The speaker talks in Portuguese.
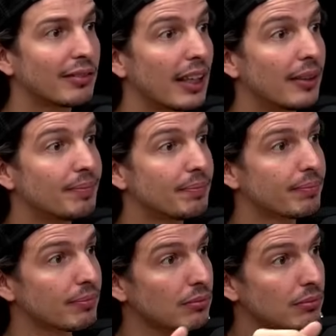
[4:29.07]
velho. Que da
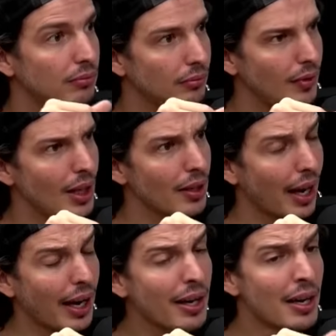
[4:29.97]
hora. Sim.
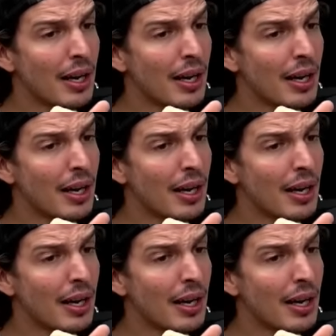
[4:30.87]
Né?